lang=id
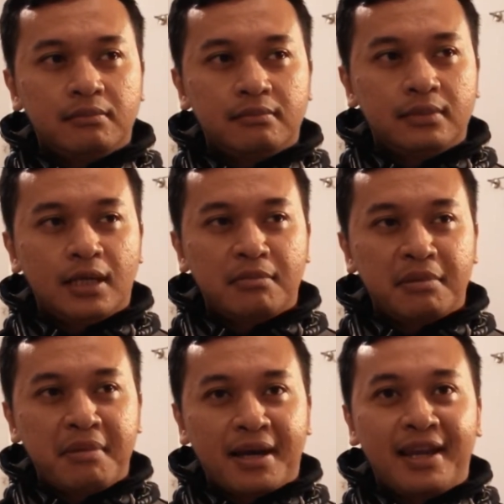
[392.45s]
dari
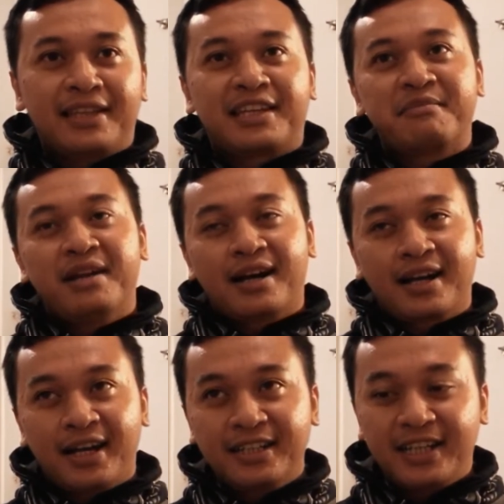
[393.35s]
berbagai latar
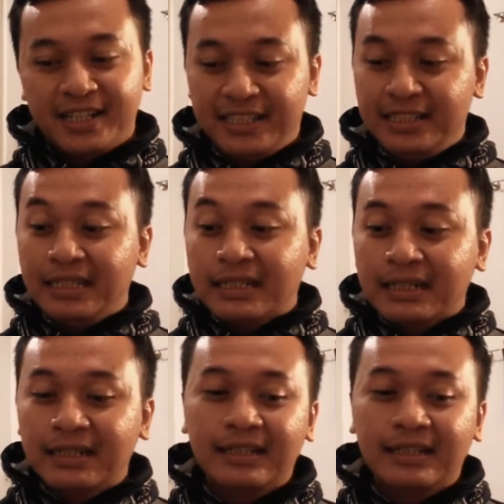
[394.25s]
belakang dari geek